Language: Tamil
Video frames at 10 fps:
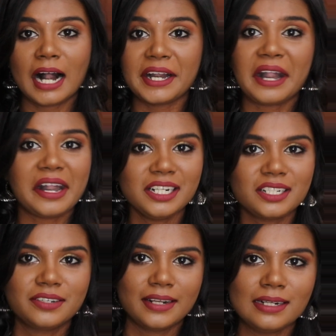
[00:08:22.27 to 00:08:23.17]
ஐ
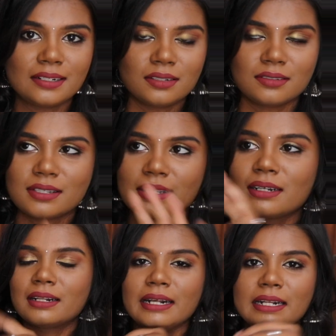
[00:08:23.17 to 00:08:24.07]
ஹேட் கிரீன் கலர்ஸ்
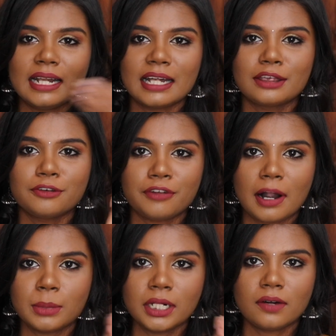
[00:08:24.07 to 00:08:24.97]
கிரீன்ல எந்த
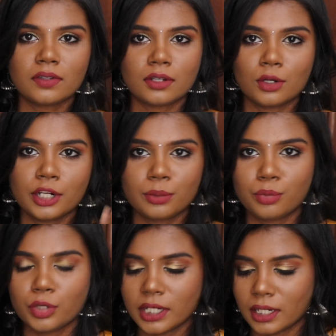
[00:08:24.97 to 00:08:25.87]
ஃபேமிலியில வந்தாலும்
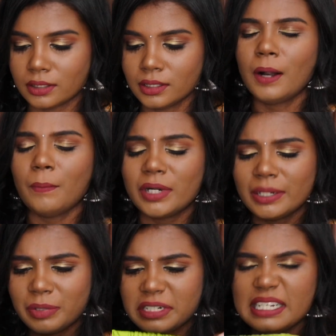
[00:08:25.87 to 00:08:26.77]
எனக்கு பிடிக்காது
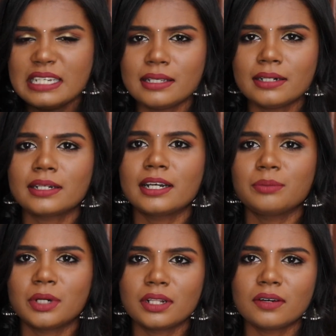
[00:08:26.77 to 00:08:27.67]
பட் இப்போ ரீசெண்ட்
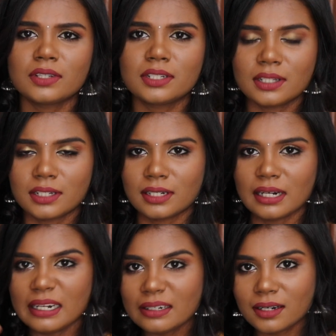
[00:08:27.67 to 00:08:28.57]
டைமா தான் வந்து அந்த
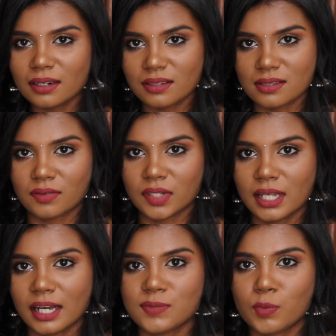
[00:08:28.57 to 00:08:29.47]
கிரீன் கலர்ஸ்
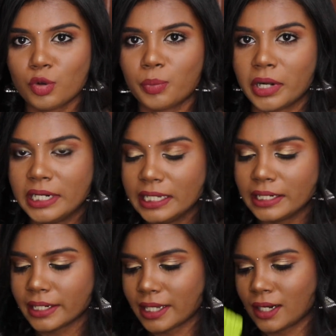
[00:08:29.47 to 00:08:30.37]
வந்து எக்ஸ்ப்ளோர்
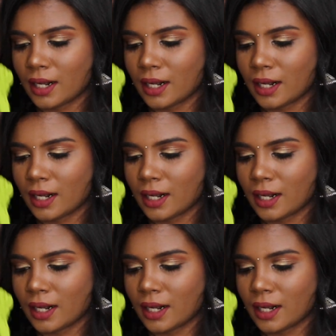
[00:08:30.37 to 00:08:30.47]
பண்ணிட்டு இருக்கேன்